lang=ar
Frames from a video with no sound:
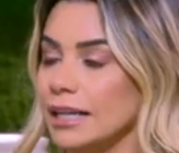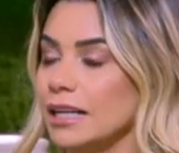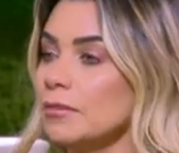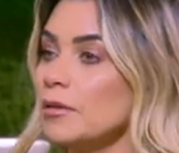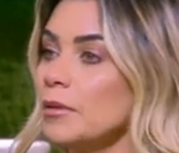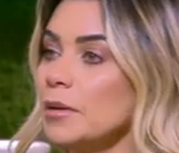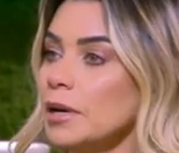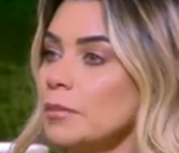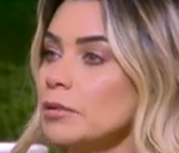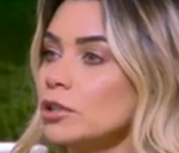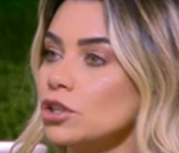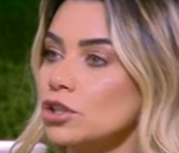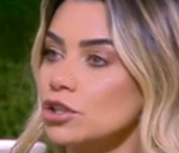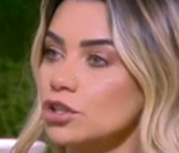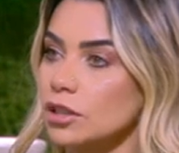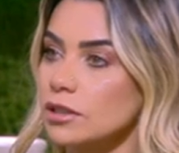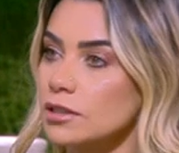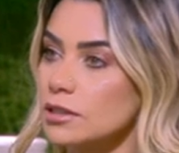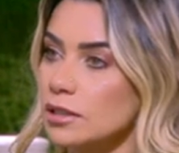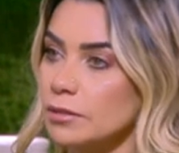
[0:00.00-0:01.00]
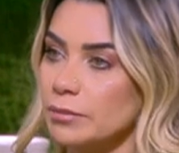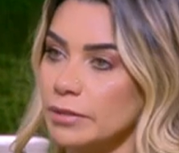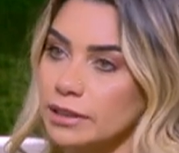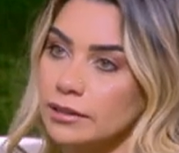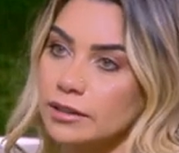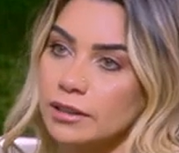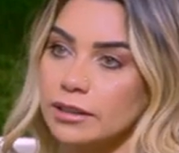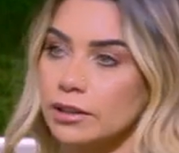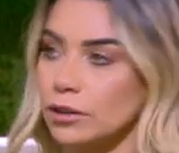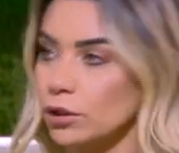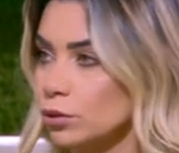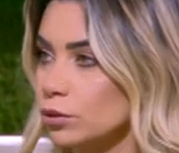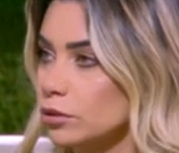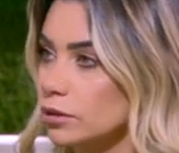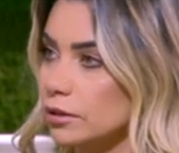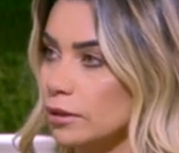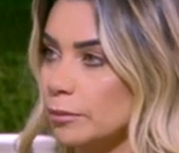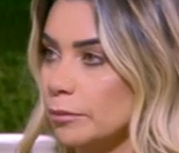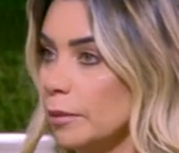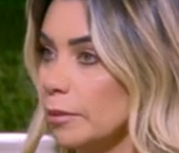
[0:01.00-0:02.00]
يعني انا ما بحبش الشخص البنت الكيوت
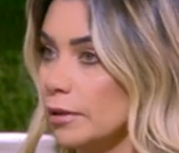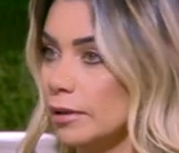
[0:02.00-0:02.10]
دي